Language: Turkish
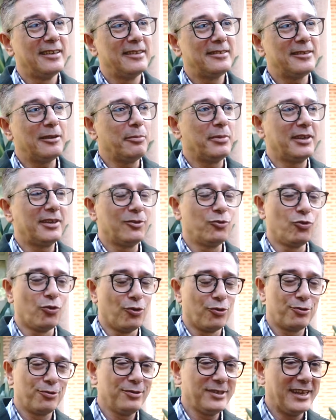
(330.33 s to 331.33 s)
tabii ki
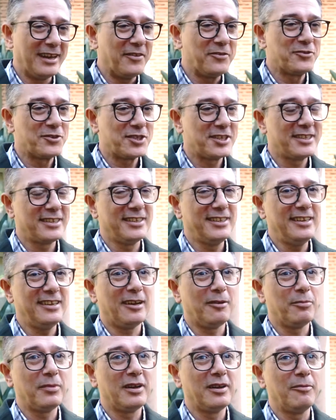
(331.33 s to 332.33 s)
doğru, yanlış değil
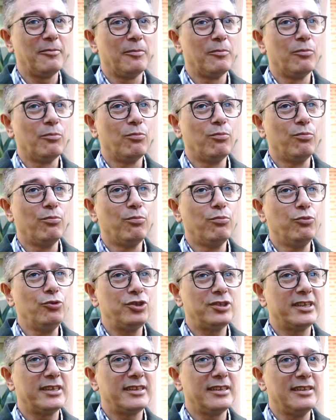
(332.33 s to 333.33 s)
ama bu
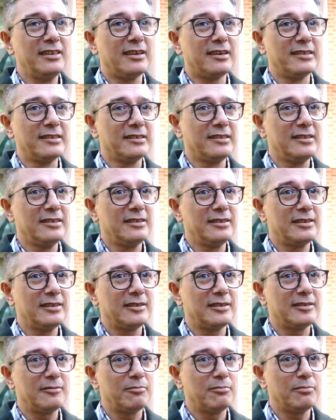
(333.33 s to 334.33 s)
şekilde anıl
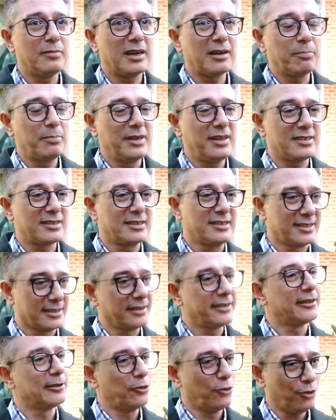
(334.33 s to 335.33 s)
yapmak biraz
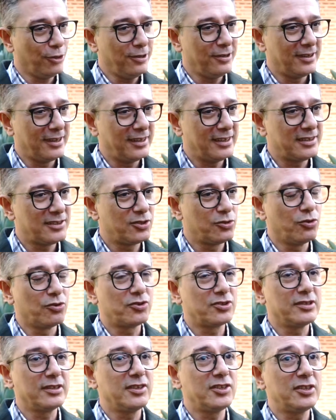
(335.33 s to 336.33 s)
kısa kalıyor e,
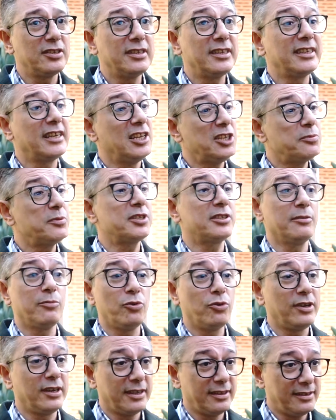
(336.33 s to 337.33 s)
sigortacılık için. Geçmişte
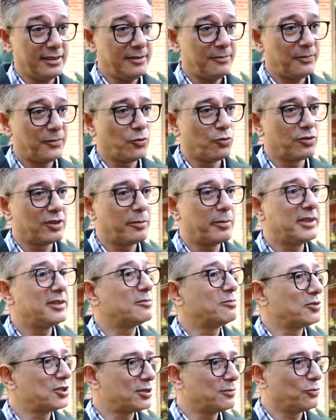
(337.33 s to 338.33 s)
böyleydi. Onu da
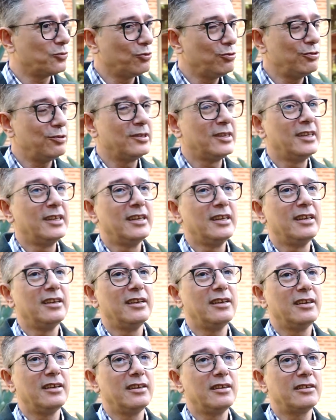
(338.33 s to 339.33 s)
belirtmiştim dün.
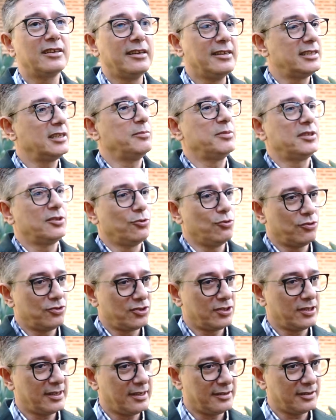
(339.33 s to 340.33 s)
E, klasik bir
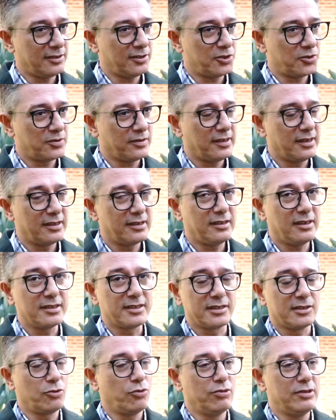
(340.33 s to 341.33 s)
sigortacılık anlayışı vardı.
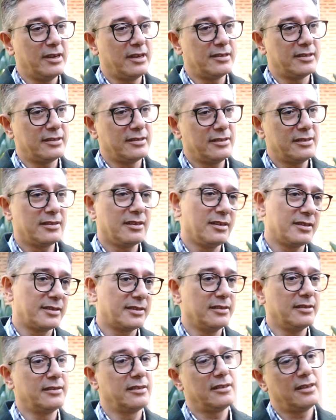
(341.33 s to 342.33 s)
Hasarı ödersiniz,
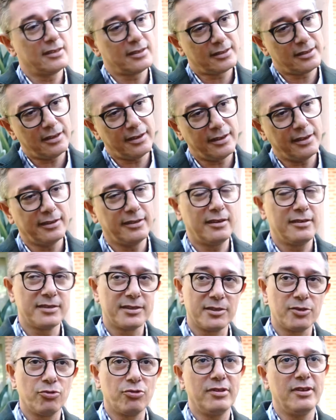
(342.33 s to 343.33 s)
hastalanır, hastaneye gider,
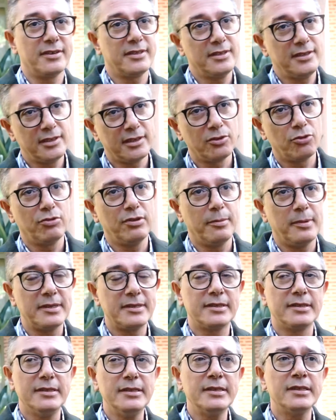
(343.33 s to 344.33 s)
hasarı ödersiniz ya da
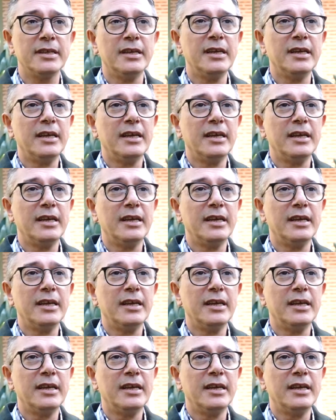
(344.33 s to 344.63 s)
ödemezsiniz.